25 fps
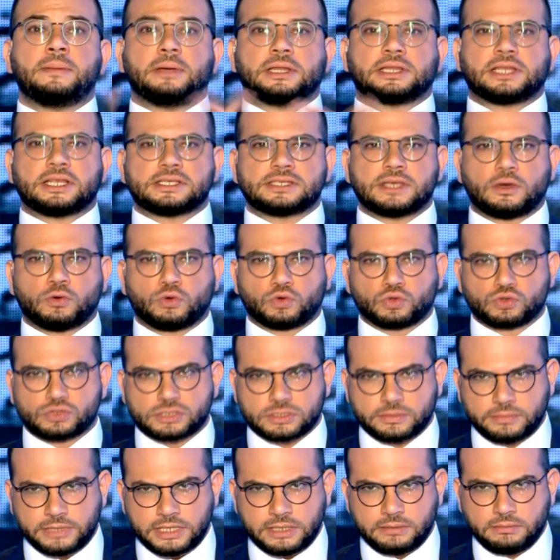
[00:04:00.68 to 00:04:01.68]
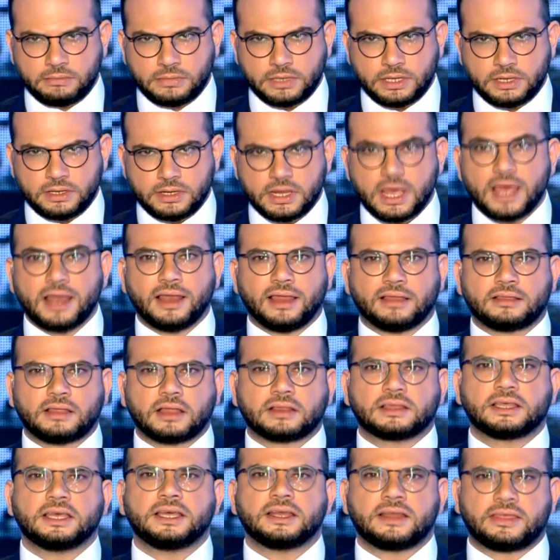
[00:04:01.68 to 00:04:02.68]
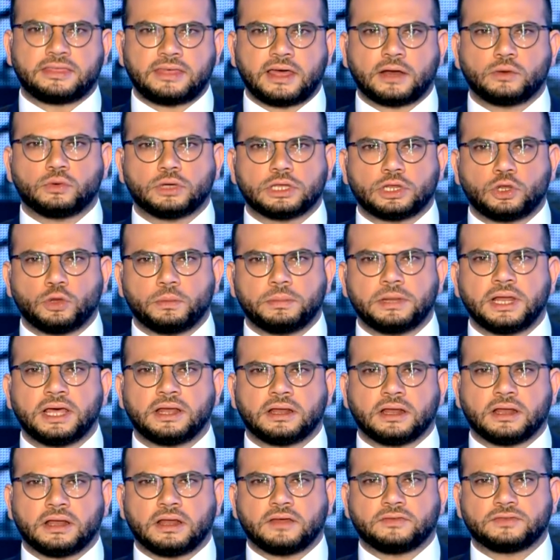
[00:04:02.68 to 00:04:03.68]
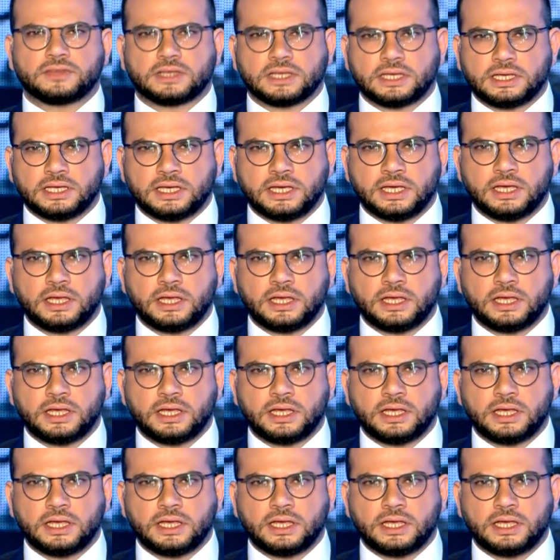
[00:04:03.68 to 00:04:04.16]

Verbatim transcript: تصور وتصميم لتطير ثروه لبنان النفطيه